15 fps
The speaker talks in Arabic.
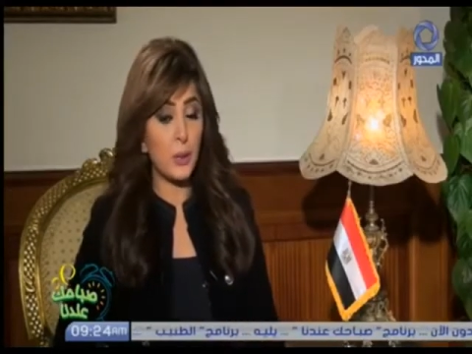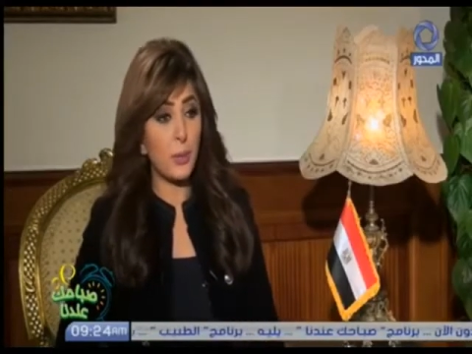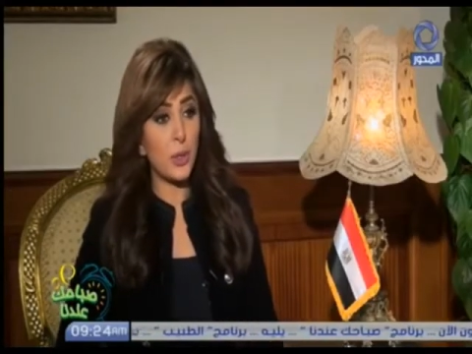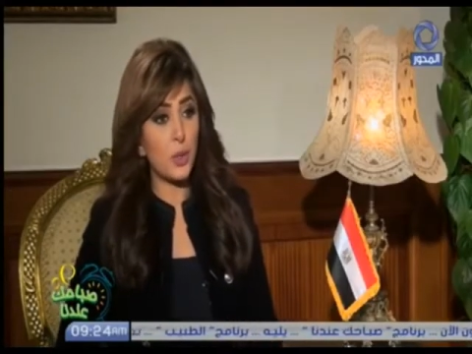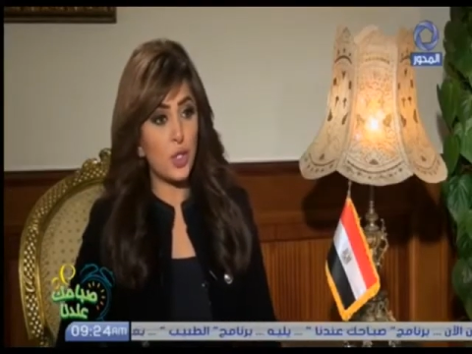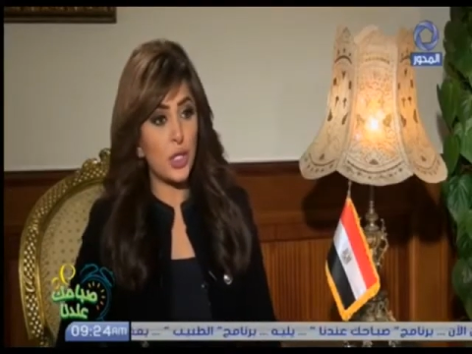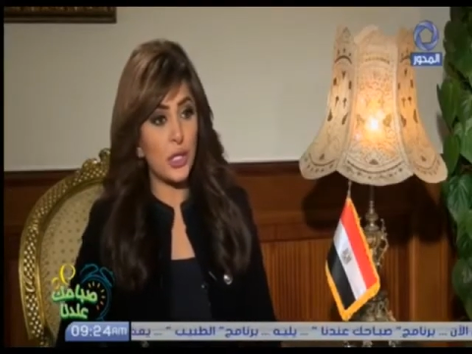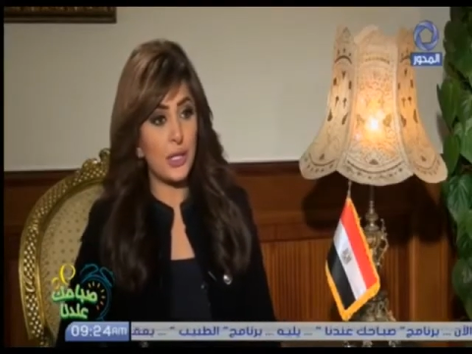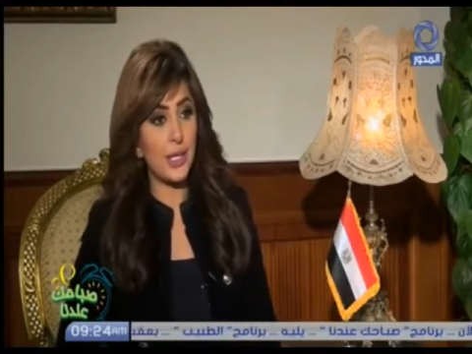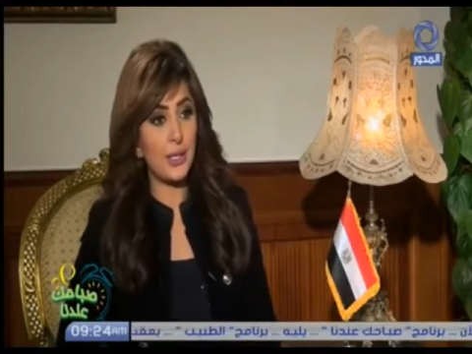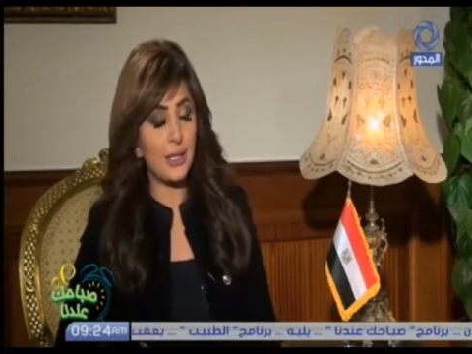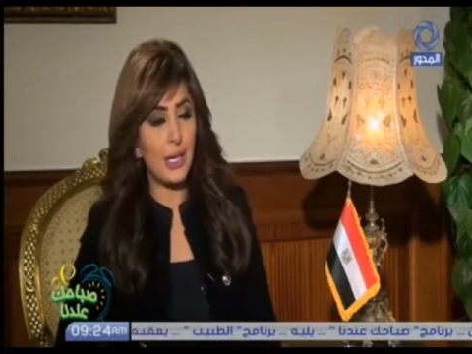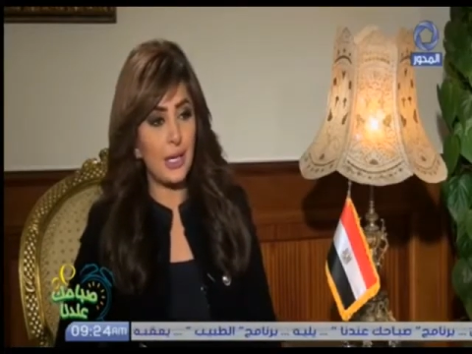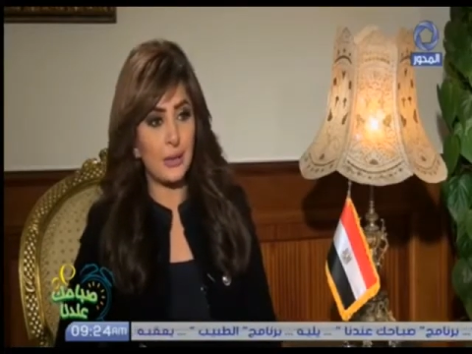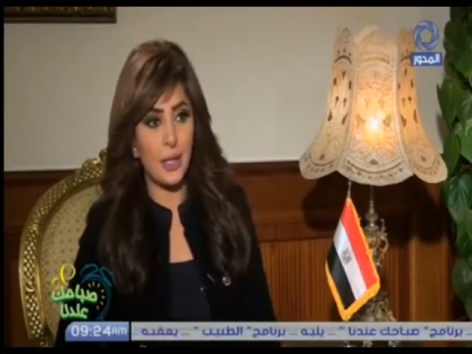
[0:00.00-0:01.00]
يجبروا
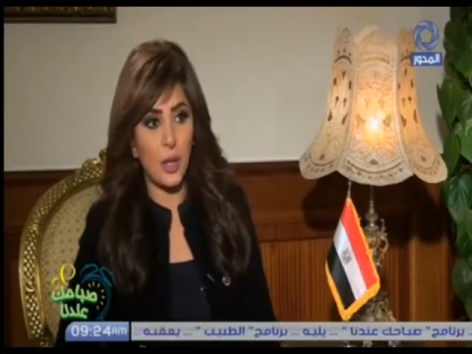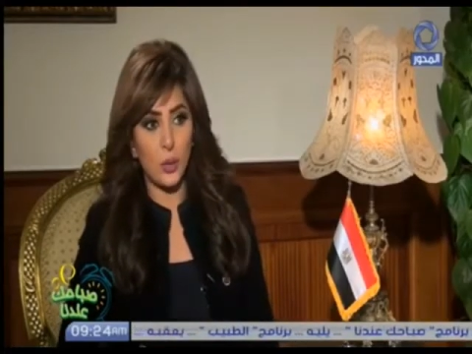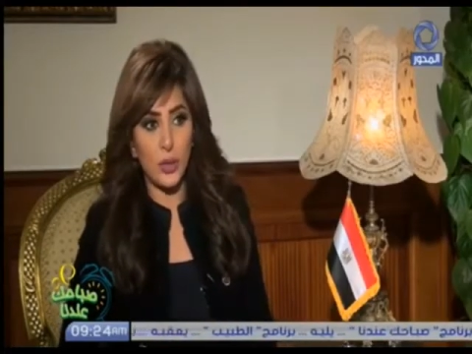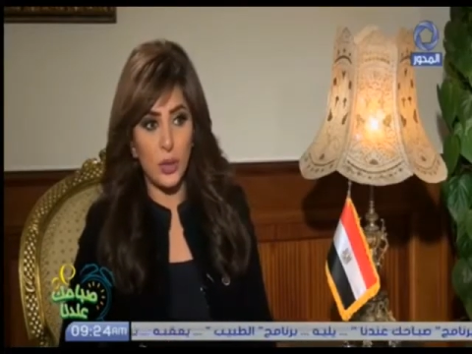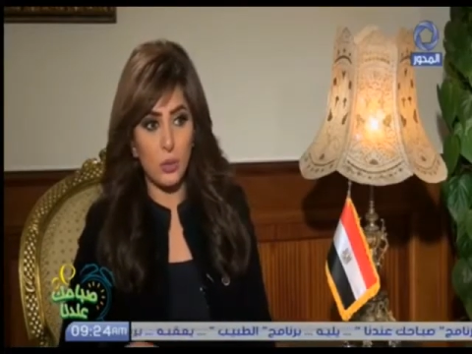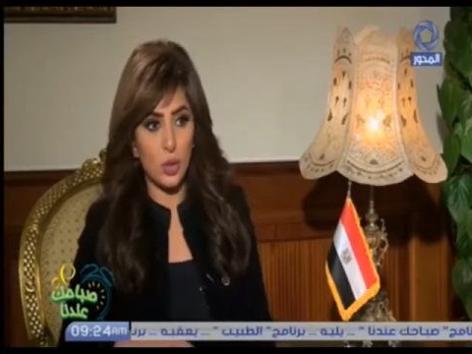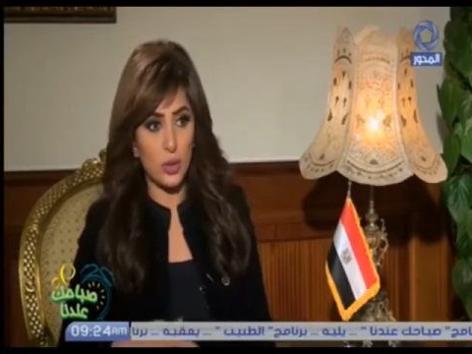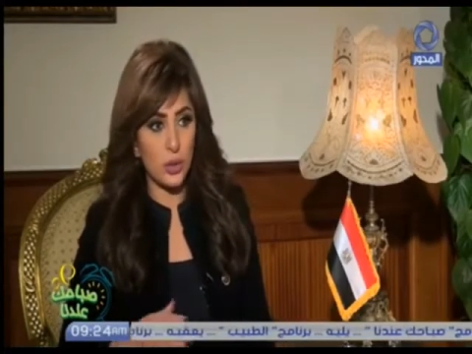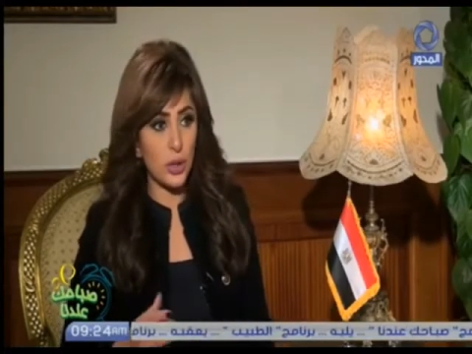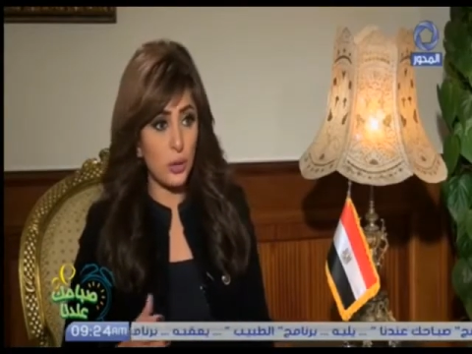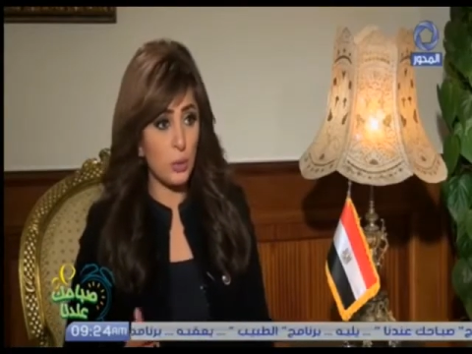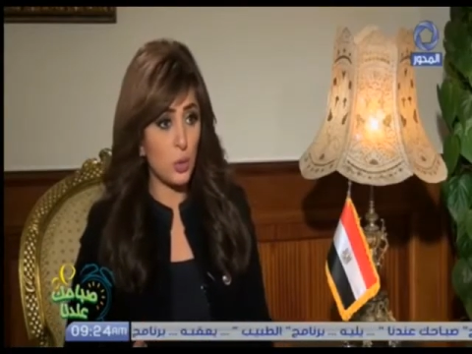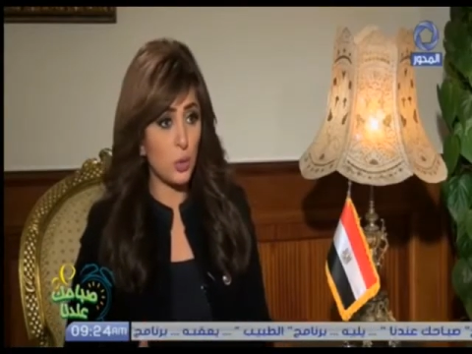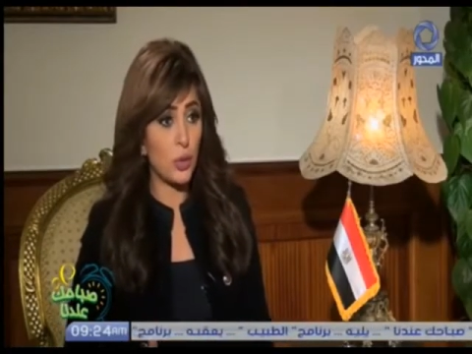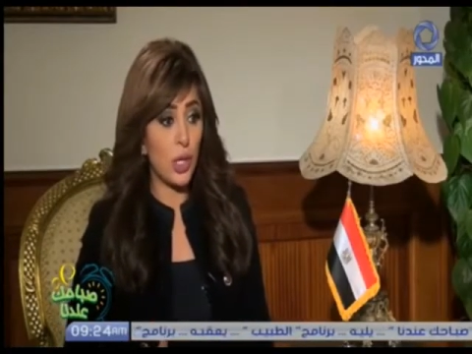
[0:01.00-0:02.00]
الشركات على تعويض
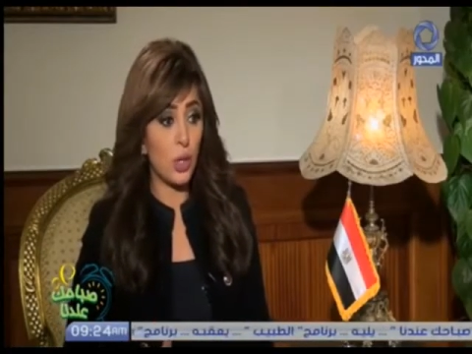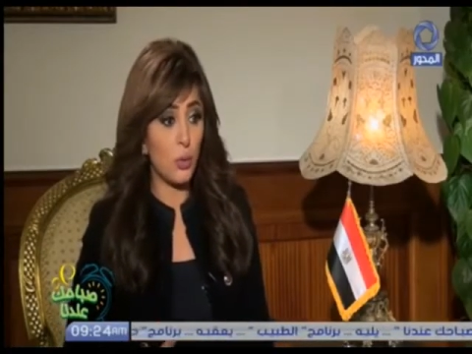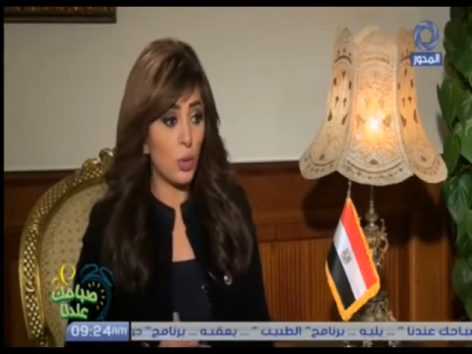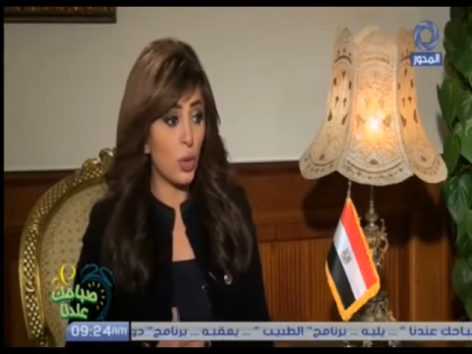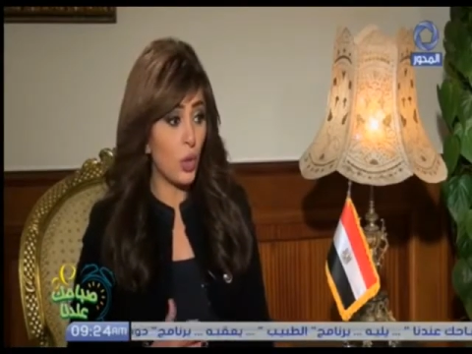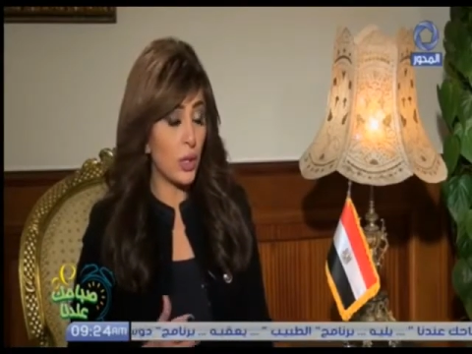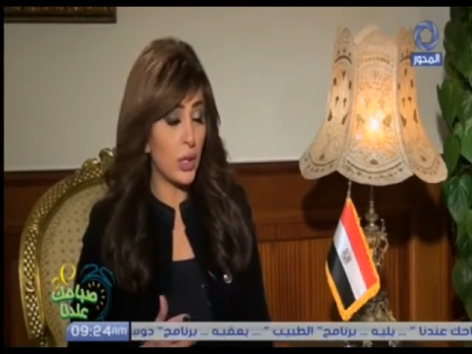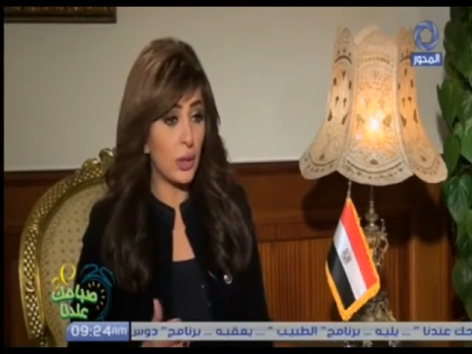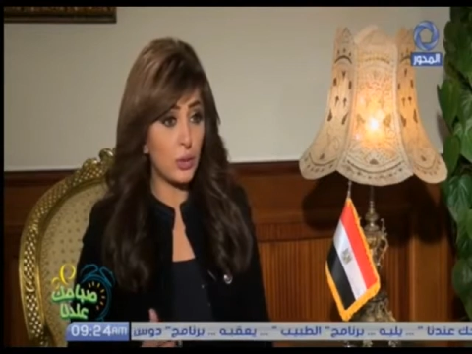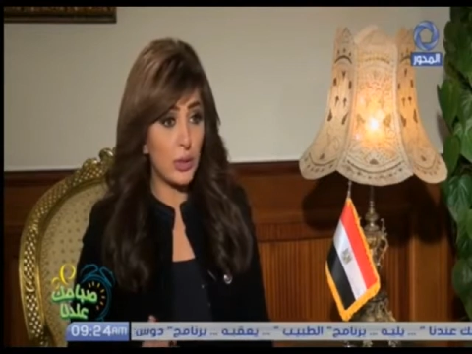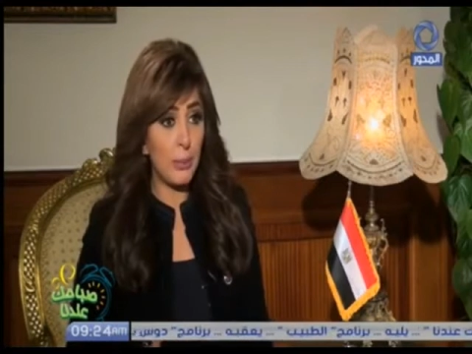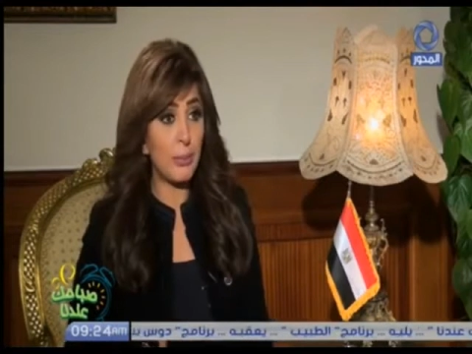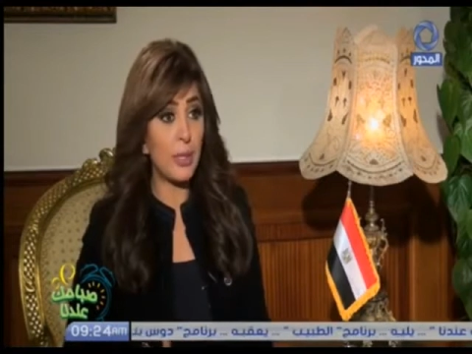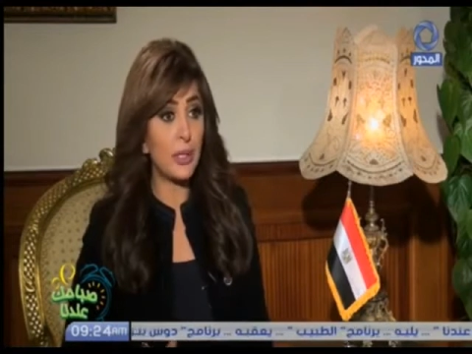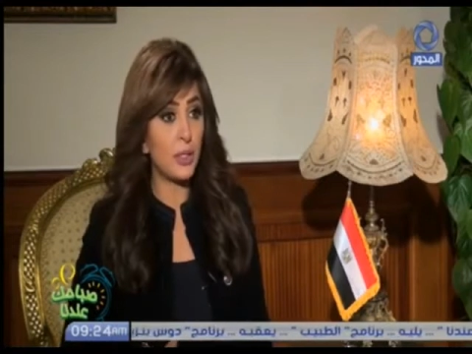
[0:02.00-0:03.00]
المواطنين بصوره او باخرى لو
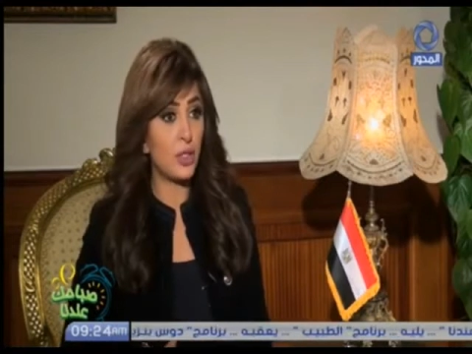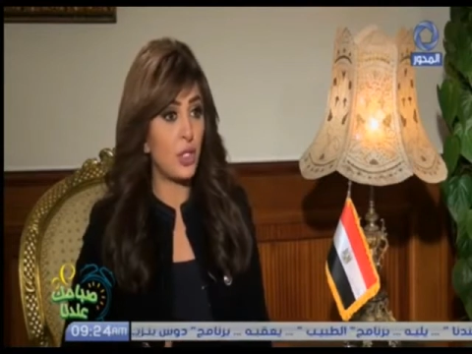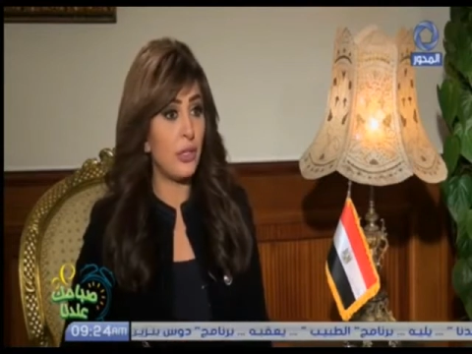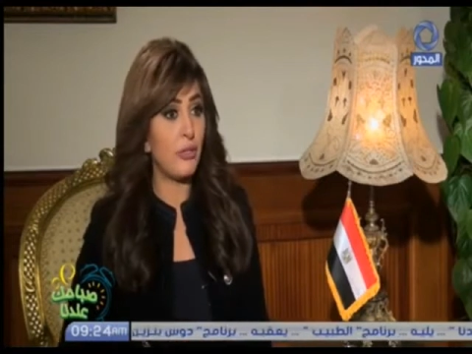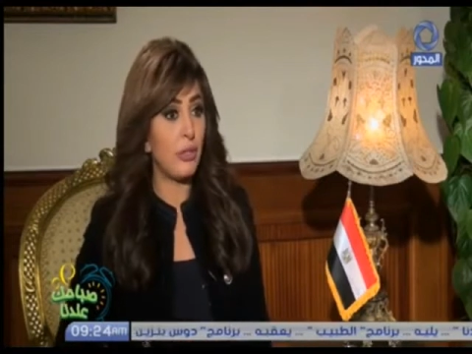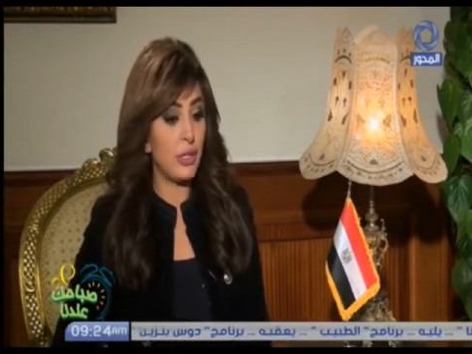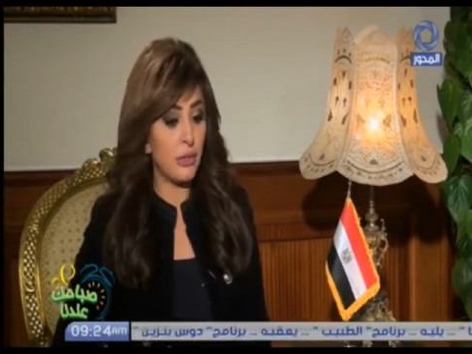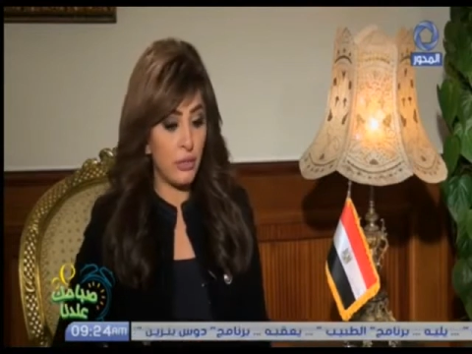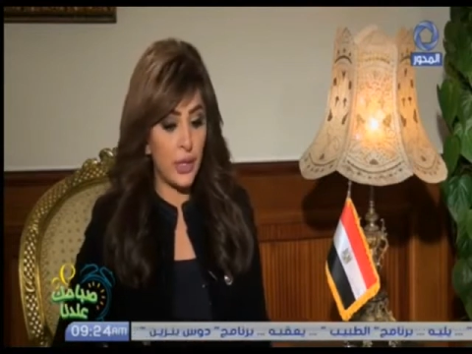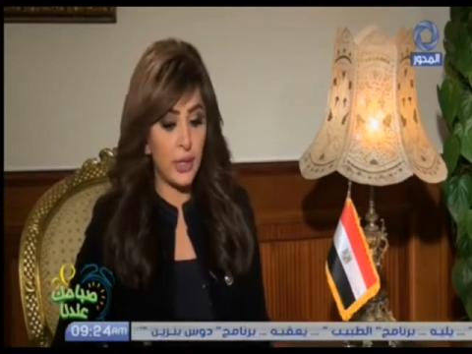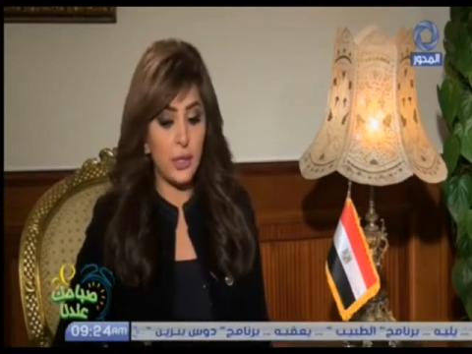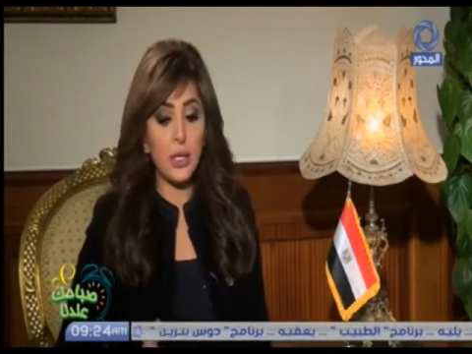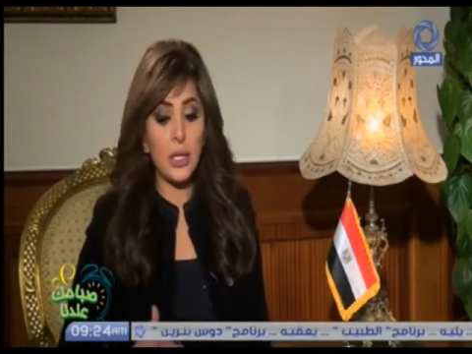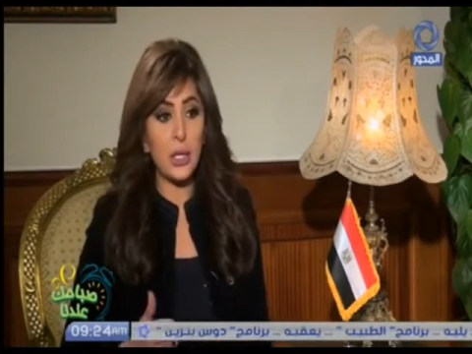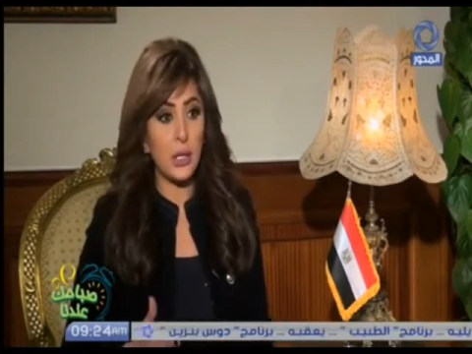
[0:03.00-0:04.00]
تم اكتشاف ان
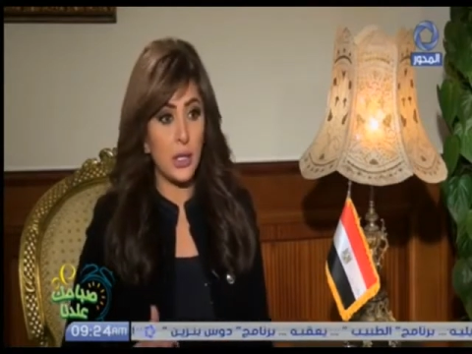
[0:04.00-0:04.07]
فعلا